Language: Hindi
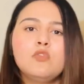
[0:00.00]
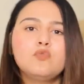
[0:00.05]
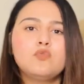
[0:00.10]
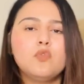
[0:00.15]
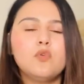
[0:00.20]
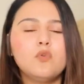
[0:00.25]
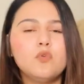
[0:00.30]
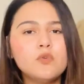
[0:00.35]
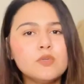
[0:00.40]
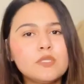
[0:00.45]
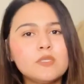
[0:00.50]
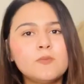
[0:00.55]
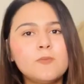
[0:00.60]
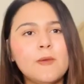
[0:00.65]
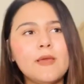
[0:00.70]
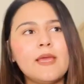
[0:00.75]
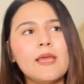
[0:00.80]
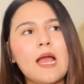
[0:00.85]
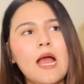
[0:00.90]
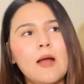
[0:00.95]
तो उस
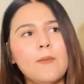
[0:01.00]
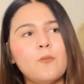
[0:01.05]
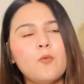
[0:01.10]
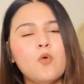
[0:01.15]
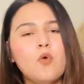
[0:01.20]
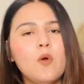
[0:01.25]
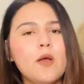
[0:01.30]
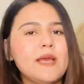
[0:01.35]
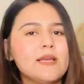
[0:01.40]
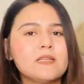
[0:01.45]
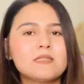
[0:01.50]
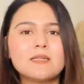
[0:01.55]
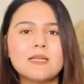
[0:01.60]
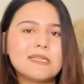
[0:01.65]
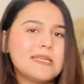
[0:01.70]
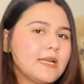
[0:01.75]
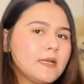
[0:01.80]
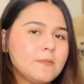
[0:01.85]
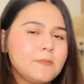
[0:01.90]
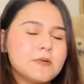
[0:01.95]
पर आपको एक्स्ट्रा
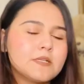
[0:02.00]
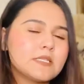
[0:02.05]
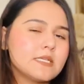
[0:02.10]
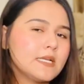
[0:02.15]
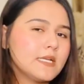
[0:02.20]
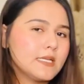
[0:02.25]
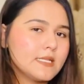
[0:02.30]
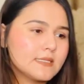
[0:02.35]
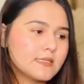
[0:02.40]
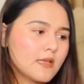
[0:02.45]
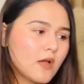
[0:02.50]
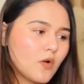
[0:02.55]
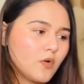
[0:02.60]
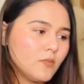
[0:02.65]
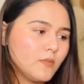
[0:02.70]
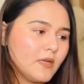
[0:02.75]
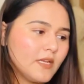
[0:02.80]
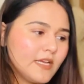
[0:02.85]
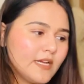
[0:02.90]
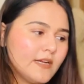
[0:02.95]
टेन परसेंट
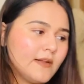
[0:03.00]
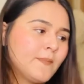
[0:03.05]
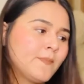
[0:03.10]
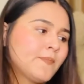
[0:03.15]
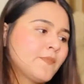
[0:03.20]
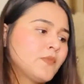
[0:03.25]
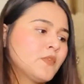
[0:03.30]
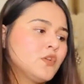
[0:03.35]
डिस्काउंट मिलेगा